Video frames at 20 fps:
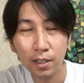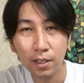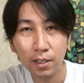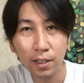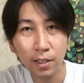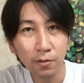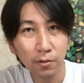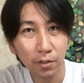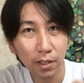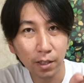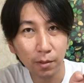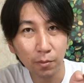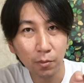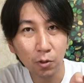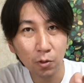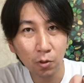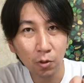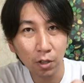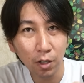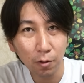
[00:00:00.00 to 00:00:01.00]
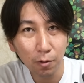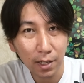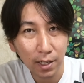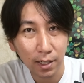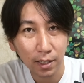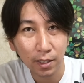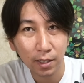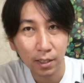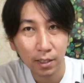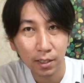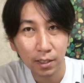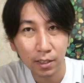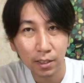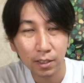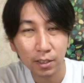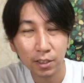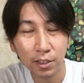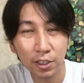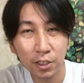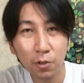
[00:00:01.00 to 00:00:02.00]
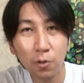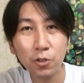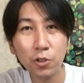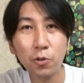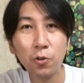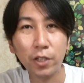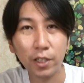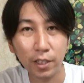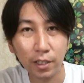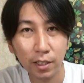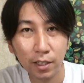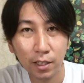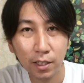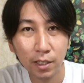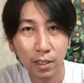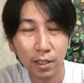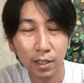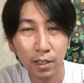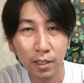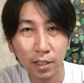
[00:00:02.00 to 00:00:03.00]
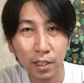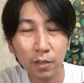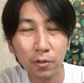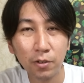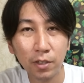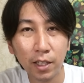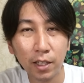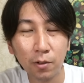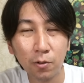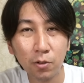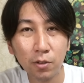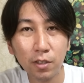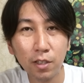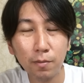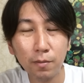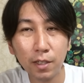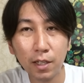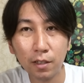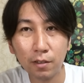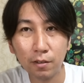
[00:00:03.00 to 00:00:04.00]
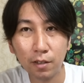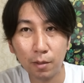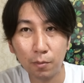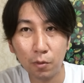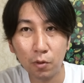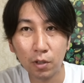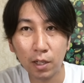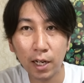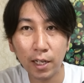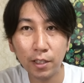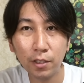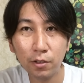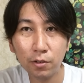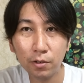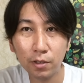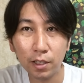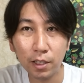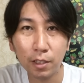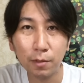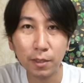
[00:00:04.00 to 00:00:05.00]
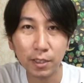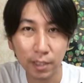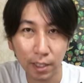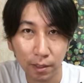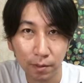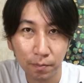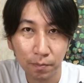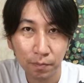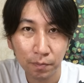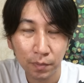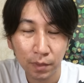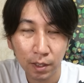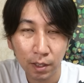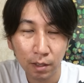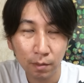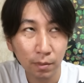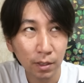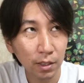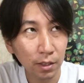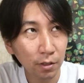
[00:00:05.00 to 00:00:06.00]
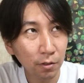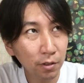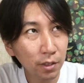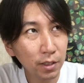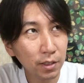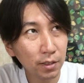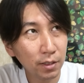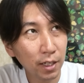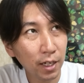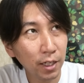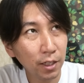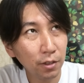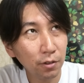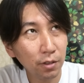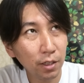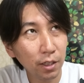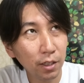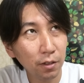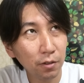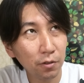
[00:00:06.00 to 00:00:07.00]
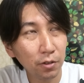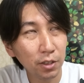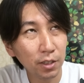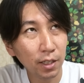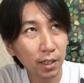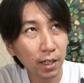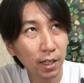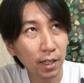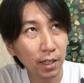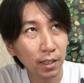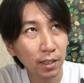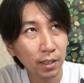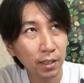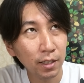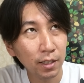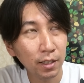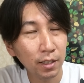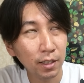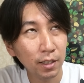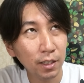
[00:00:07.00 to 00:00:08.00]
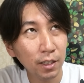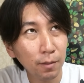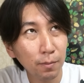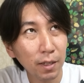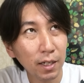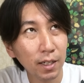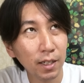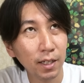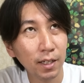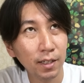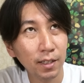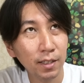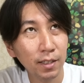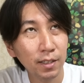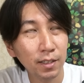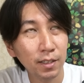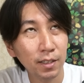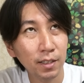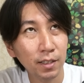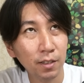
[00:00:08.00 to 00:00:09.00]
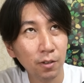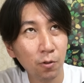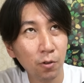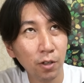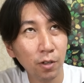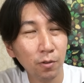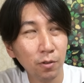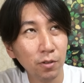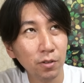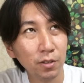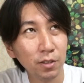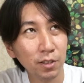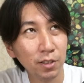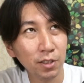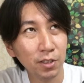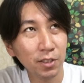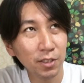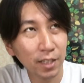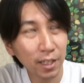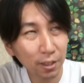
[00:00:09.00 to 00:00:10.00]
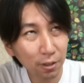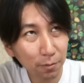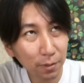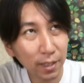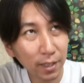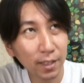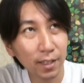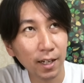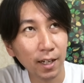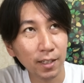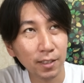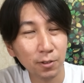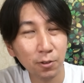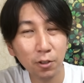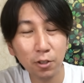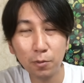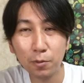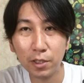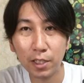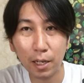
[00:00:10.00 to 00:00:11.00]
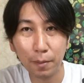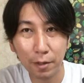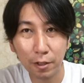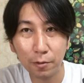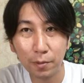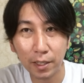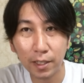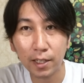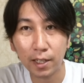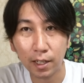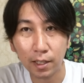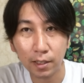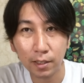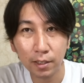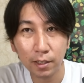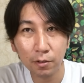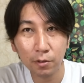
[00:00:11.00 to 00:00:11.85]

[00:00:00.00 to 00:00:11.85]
なのでもうこれは事後処理なので骨玉額はもう介入できませんまあ唯一介入できるとしたら今これを続けるべきかそれともやめるべきかってい